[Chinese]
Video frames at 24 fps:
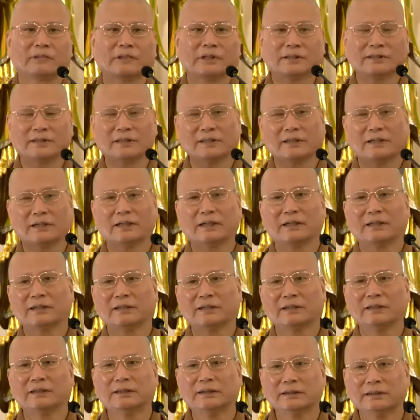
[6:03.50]
那这样啊，
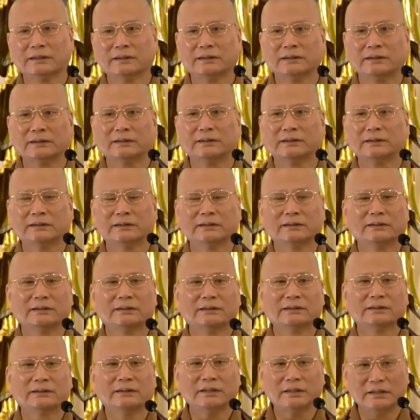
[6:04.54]
你的
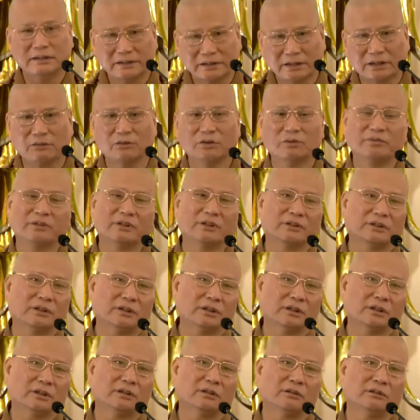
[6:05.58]
印象会比较
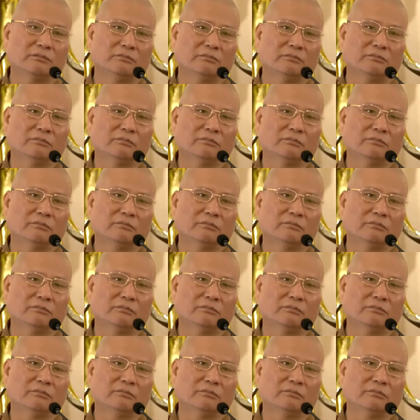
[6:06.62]
深刻。